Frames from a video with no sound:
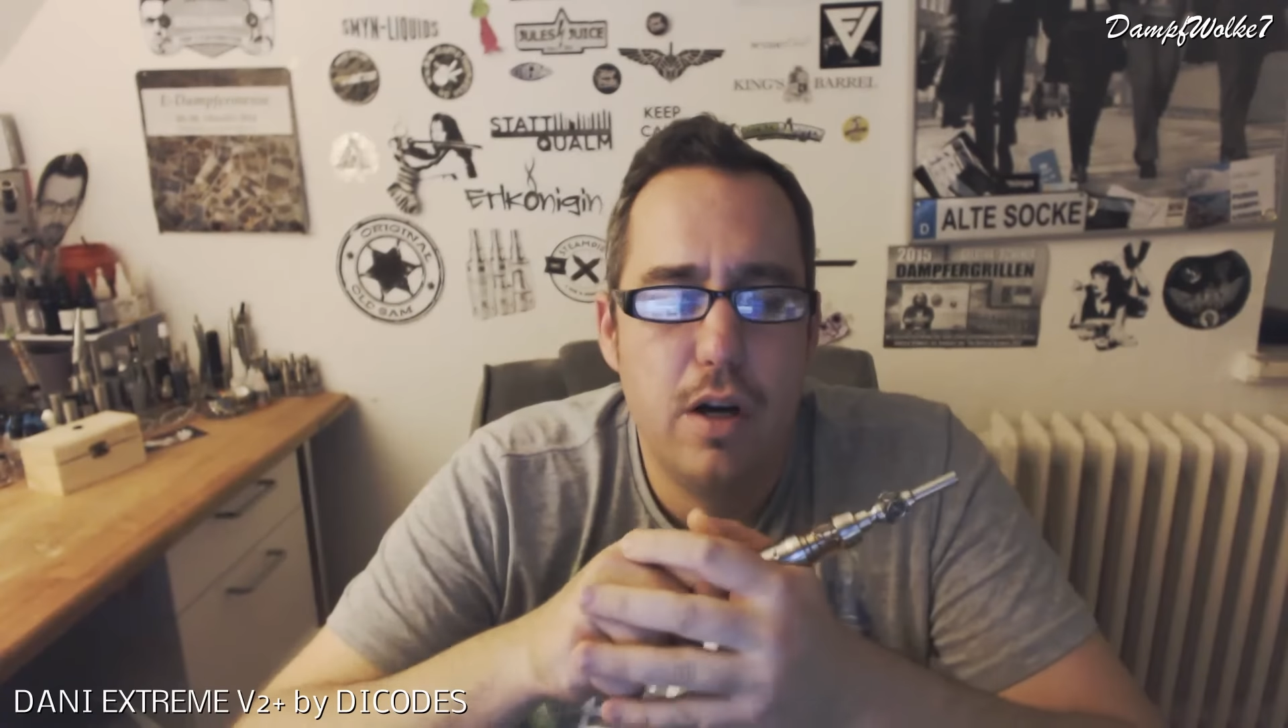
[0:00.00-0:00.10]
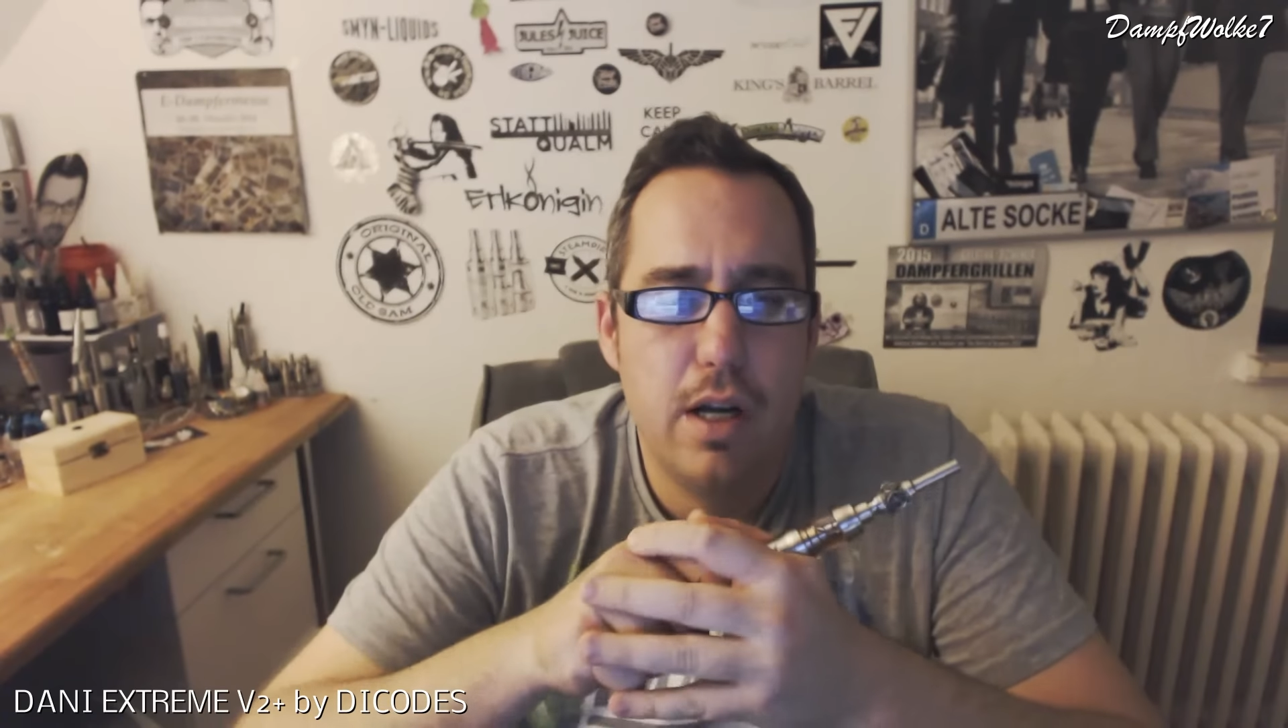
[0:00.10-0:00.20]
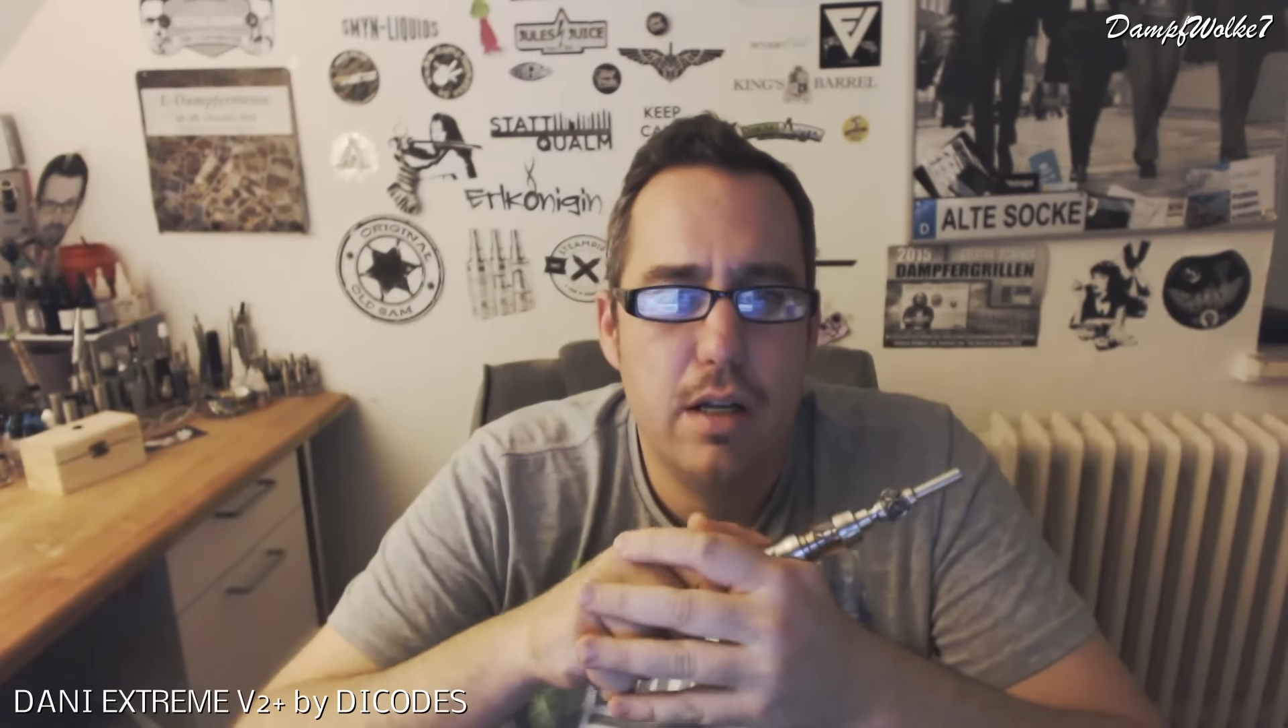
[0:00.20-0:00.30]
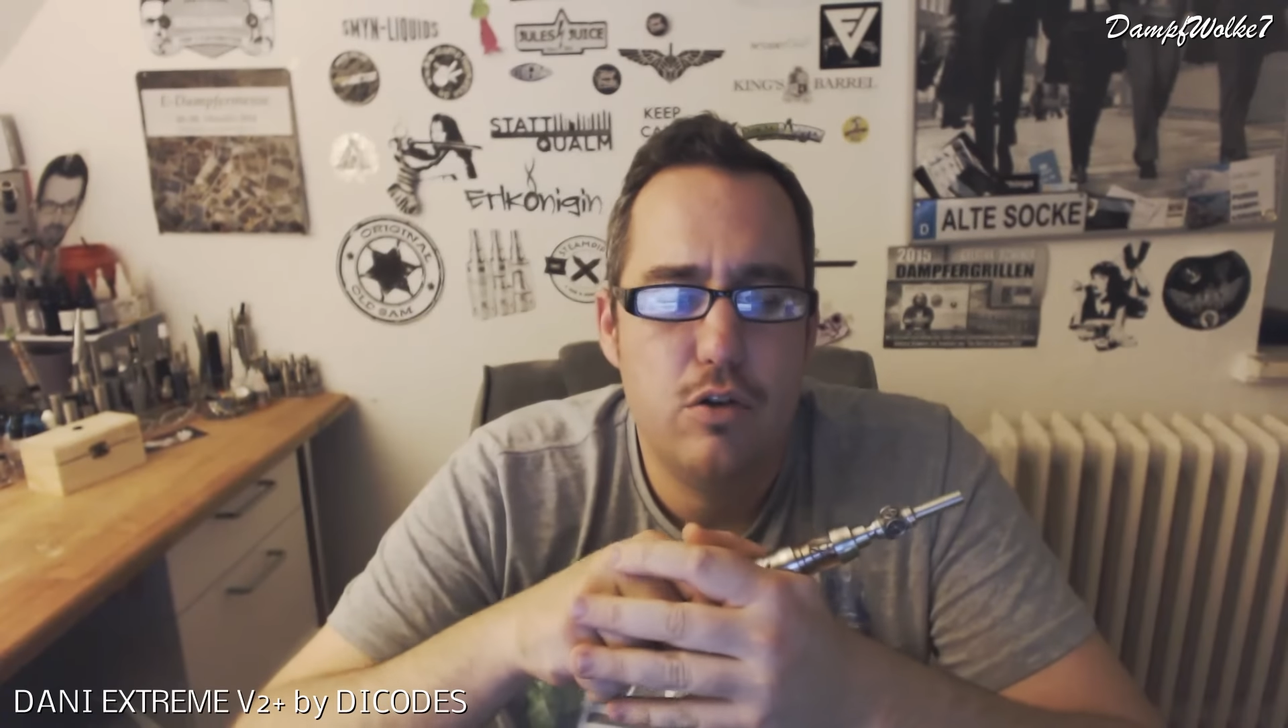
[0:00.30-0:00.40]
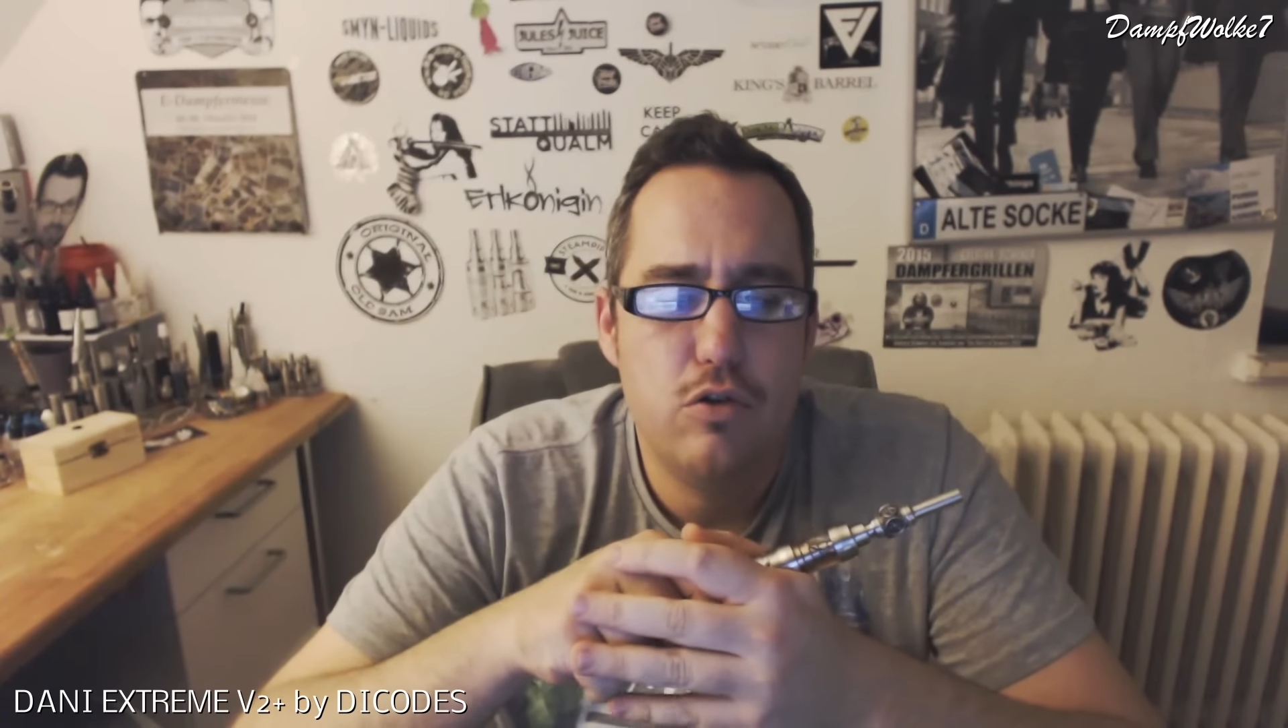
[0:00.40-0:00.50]
oder
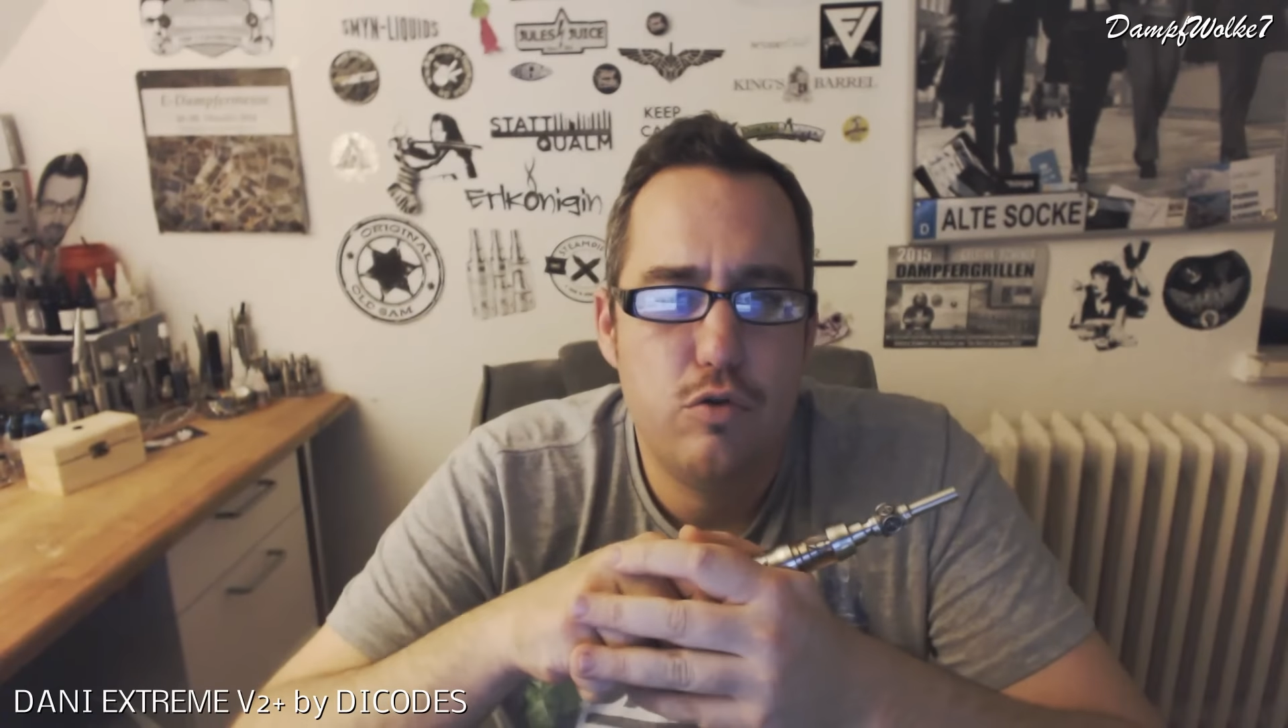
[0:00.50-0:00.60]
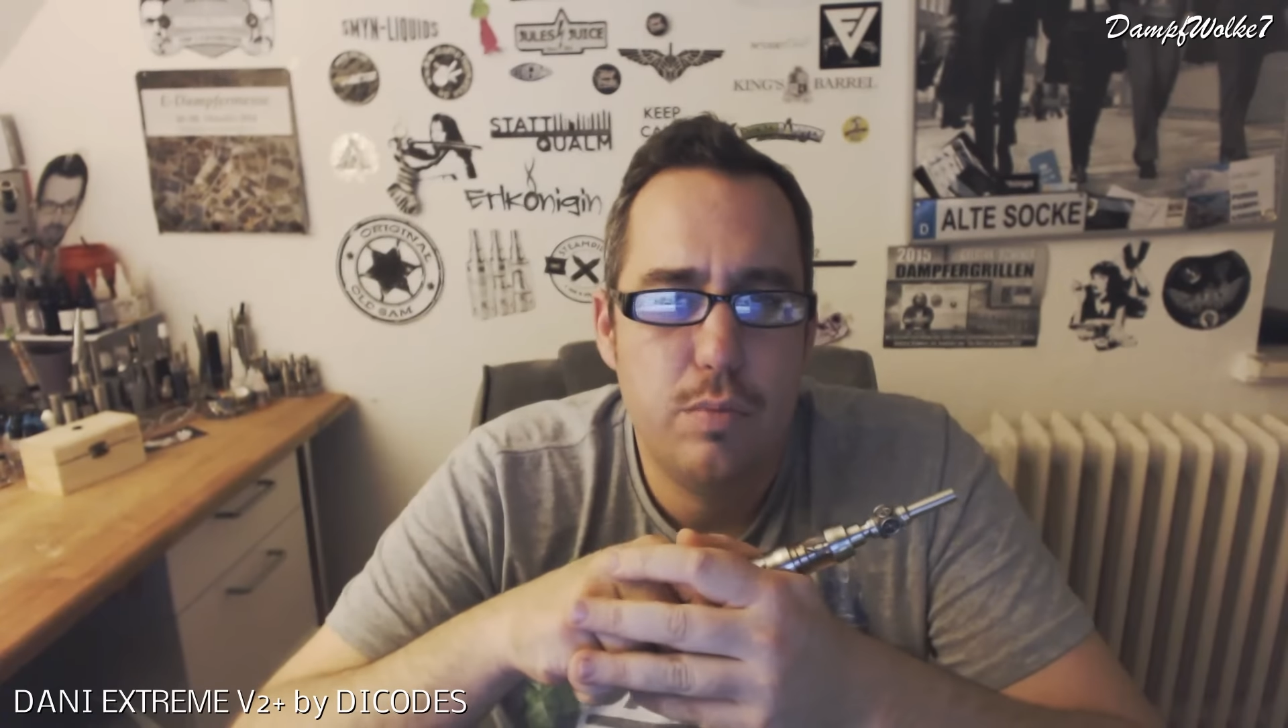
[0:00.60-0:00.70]
nach hinten